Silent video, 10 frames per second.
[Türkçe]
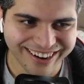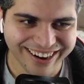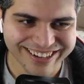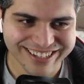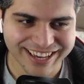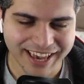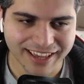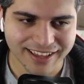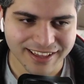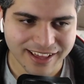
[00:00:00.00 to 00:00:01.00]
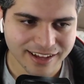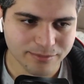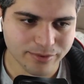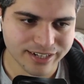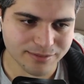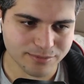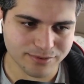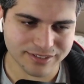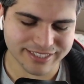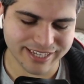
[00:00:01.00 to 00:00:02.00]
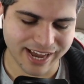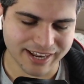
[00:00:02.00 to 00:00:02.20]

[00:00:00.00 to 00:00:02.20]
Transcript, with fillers: Okey. Bu arada bu şey